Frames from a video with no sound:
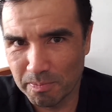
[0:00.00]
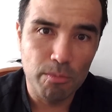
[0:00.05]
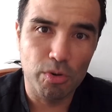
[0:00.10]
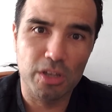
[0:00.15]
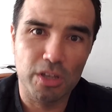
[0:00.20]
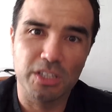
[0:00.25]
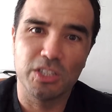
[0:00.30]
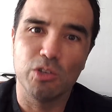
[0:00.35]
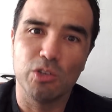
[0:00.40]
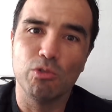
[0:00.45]

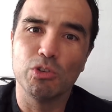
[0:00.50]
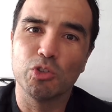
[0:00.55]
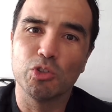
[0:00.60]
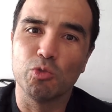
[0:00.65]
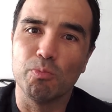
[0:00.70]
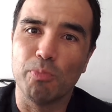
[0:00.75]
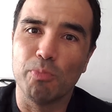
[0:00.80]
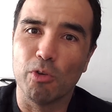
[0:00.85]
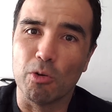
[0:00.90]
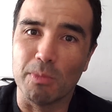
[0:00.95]
Porque si uno es
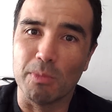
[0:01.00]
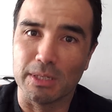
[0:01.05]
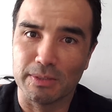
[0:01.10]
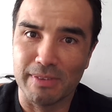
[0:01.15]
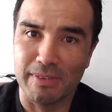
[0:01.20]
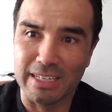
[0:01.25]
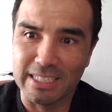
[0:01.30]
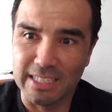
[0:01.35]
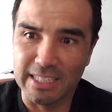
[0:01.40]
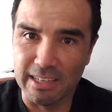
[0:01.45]
un poco más
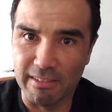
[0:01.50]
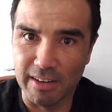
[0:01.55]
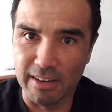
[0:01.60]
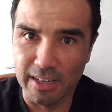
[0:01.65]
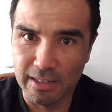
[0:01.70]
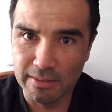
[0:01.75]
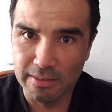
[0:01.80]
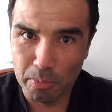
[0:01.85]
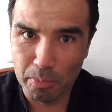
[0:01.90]
flexible,